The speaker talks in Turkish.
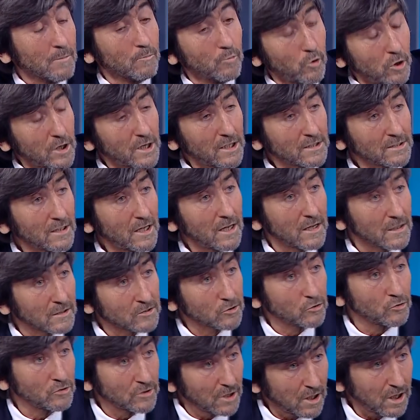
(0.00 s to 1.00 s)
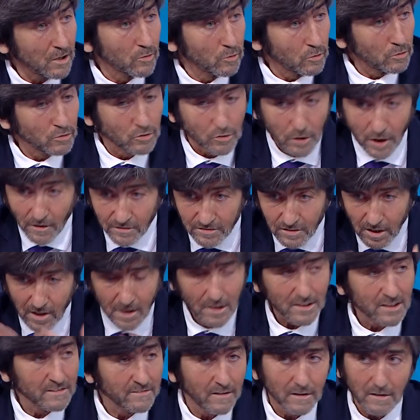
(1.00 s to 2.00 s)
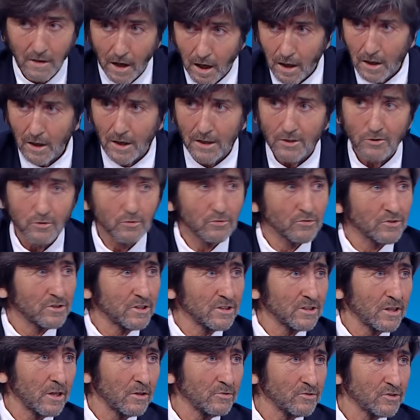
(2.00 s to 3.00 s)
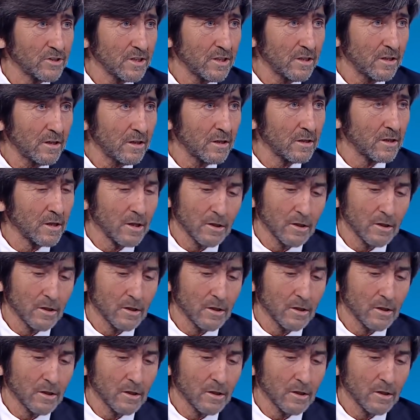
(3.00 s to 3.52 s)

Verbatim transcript: Bu arada Ersun Yanal konusu haftalardır var ya. Al Ersun Hoca'yı daha önce ya.